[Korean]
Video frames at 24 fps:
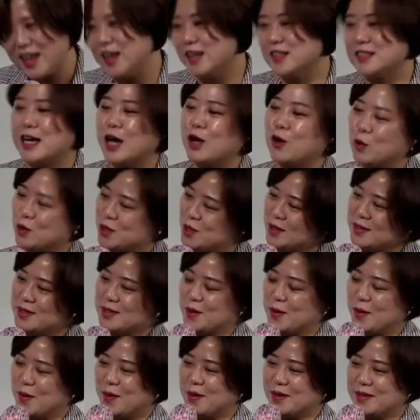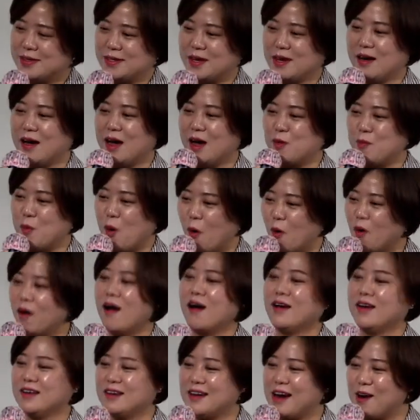네, 잘 오셨어요. 제가
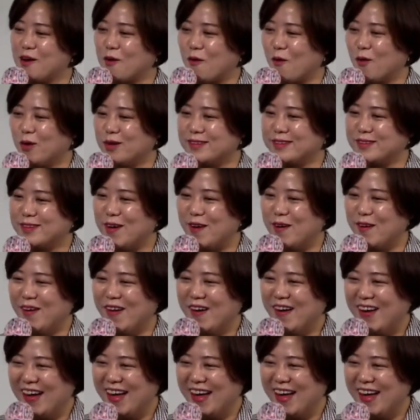명강의를 할 거거든요.